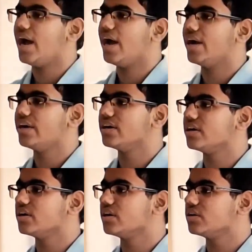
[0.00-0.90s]
స్కూల్
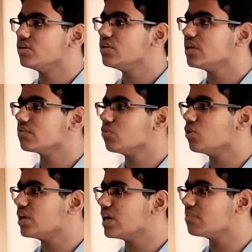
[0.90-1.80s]
ఫంక్షన్స్లో
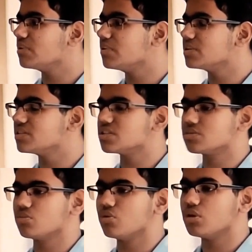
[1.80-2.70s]
పాడడానికి పిల్లల్ని
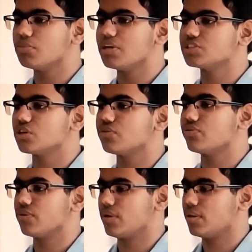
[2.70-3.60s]
ఎంచుకునేవారు
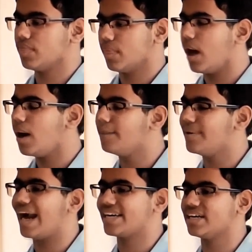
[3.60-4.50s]
ఒక
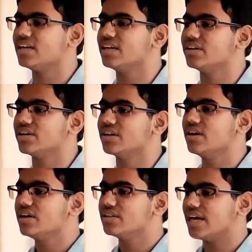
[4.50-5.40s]
శనివారం రోహన్
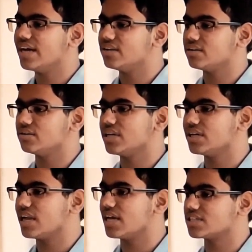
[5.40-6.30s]
పలుకే
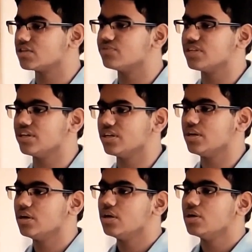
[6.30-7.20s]
బంగారమాయన
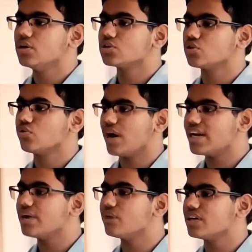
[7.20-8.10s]
అని పాట పాడాడు
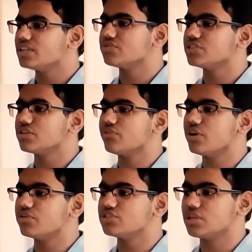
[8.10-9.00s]
పాట
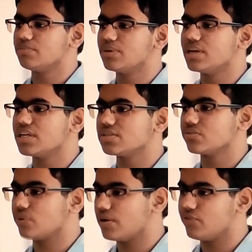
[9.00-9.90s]
అన్ని చరణాలు
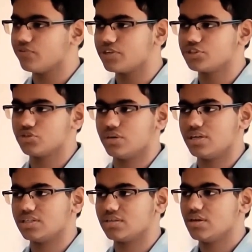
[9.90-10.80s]
పూర్తిగా పాడాడు
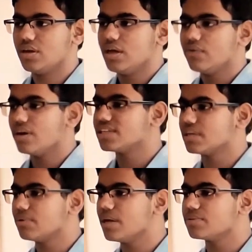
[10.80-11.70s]
క్లాస్లో
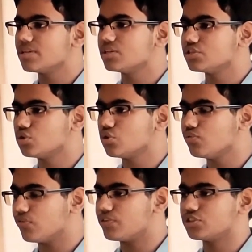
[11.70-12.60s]
మైక్ లేకుండా
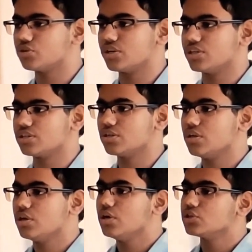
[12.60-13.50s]
అందరికీ
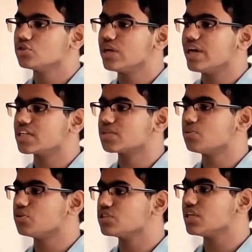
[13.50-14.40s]
వినబడేలా పాడాడు
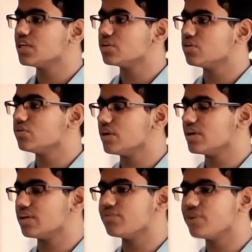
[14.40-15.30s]

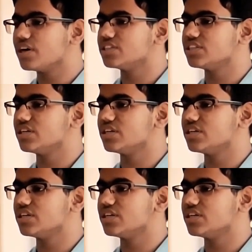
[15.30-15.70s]
పాట విని